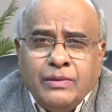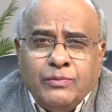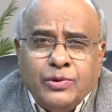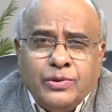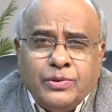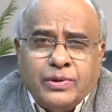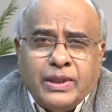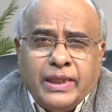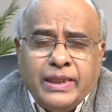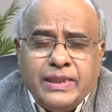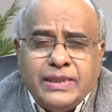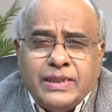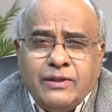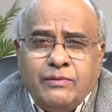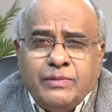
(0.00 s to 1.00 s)
ముందు
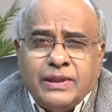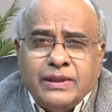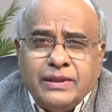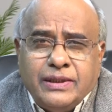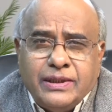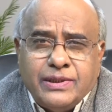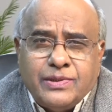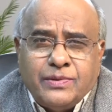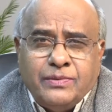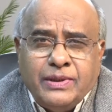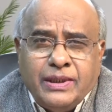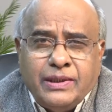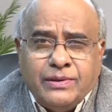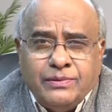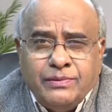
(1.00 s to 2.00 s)
క్రైస్తవ మతం
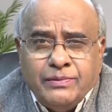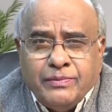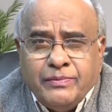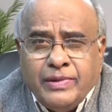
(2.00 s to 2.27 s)
తీసుకున్నారు